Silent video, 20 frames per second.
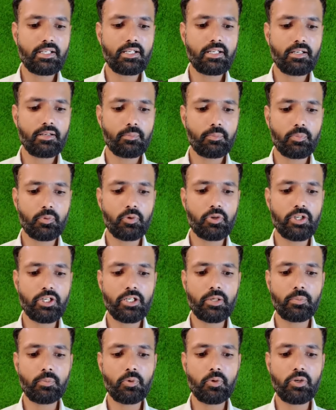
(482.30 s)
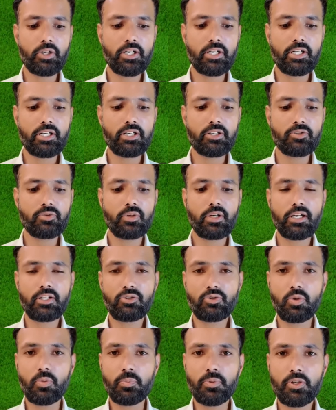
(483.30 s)
ये पूरी की पूरी ट्रिक जो है
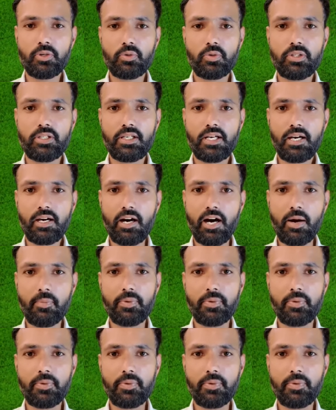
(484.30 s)
छुपी हुई है